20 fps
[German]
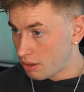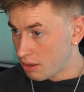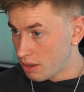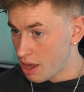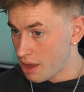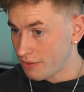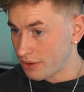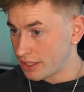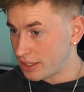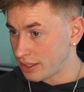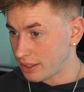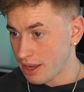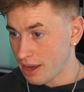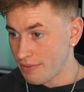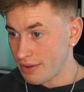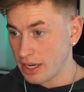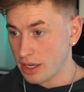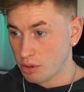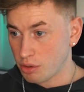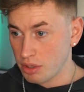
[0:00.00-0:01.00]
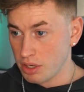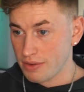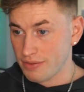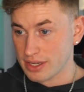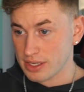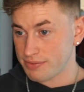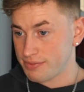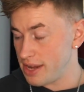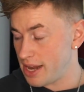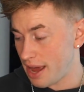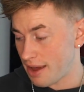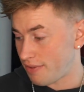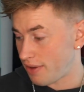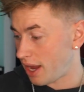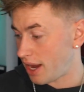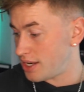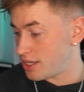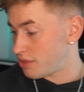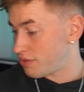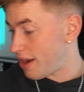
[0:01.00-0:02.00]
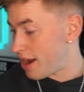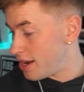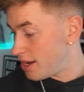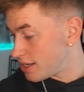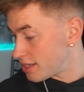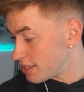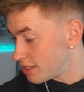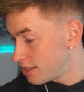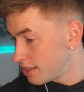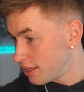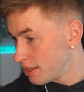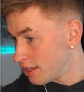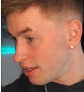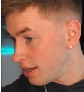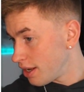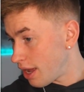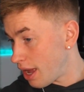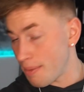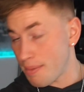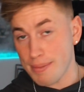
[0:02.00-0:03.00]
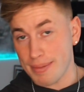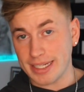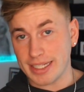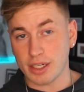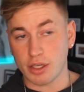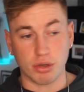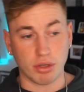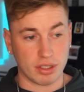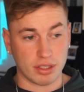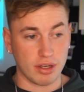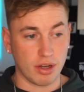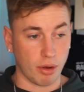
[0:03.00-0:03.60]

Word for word: Ja, wichtig. Ja, wenn der Kunde was will, einfach alles fallen lassen. Aber manche Kunden,